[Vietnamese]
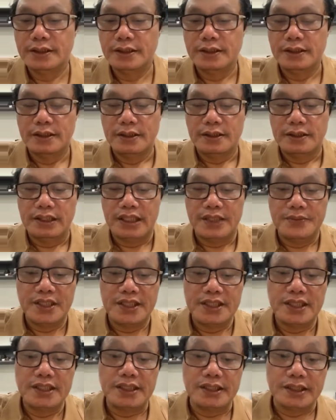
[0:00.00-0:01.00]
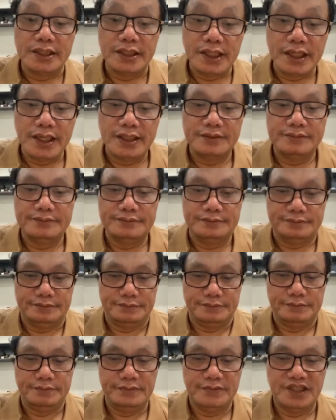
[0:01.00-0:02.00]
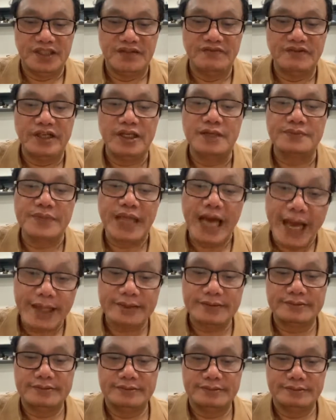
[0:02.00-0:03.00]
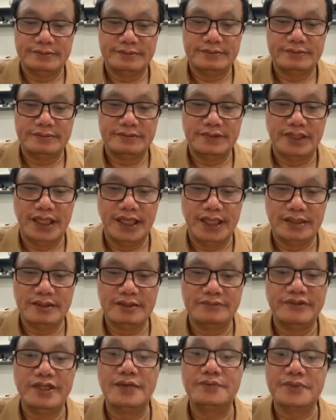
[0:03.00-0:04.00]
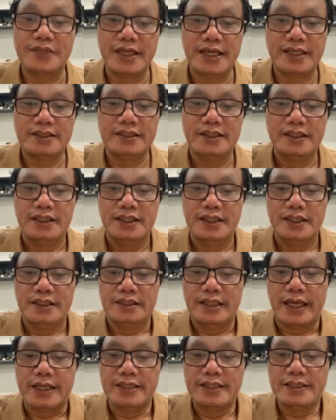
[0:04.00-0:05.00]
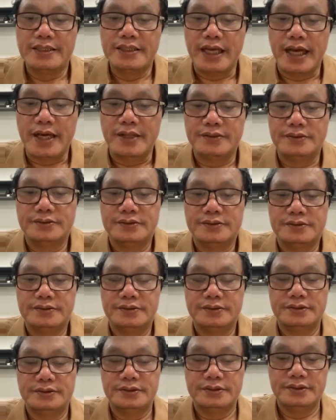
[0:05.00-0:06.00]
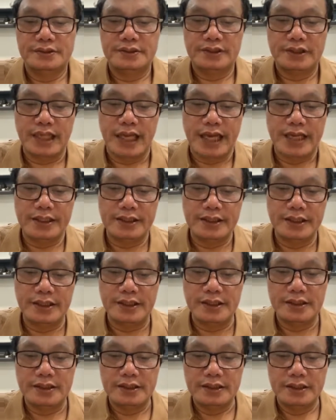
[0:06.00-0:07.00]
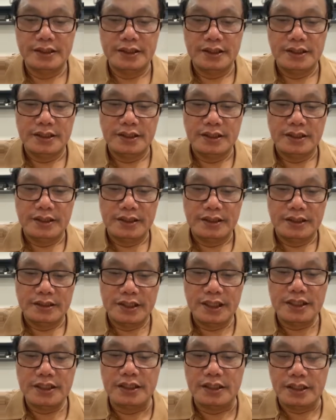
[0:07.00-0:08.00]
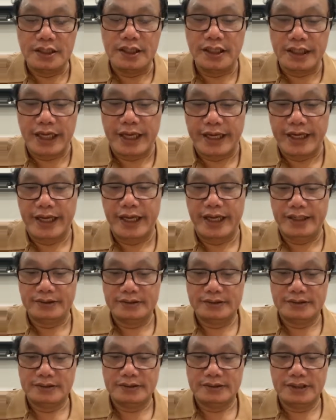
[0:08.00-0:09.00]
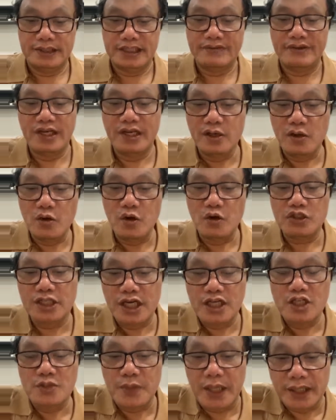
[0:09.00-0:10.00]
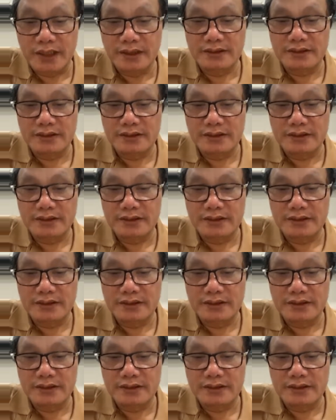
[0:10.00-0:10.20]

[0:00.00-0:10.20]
nếu mình đi chích ngừa đó thì phải hợp tác à, phải hợp tác tại vì sao tại vì chích ngừa lần này nè người ta phải lưu hồ sơ của mình